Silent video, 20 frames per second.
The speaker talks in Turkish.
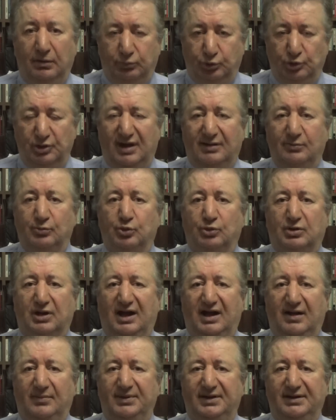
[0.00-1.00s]
Buna
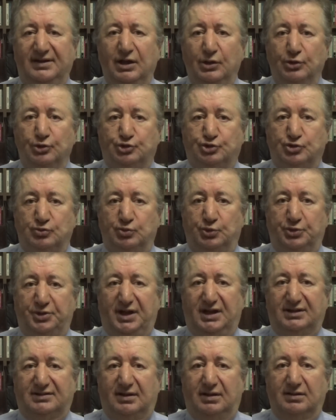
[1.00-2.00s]
mukabil
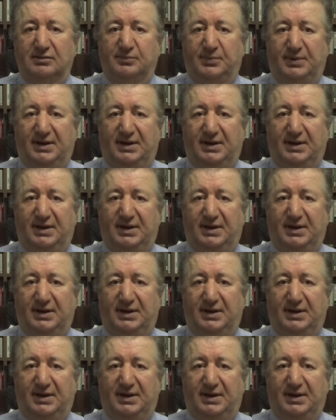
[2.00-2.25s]
Cumhuriyet Halk